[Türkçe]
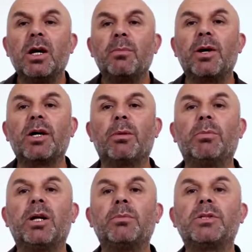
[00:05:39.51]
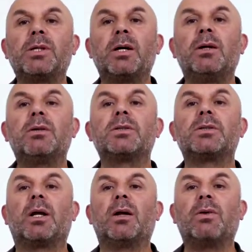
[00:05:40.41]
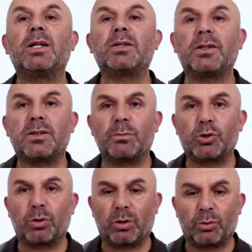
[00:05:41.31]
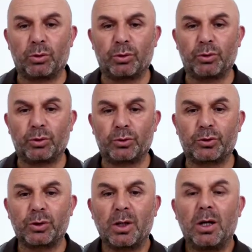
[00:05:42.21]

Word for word: peygamberimize salavat getirmiş ol oluyoruz.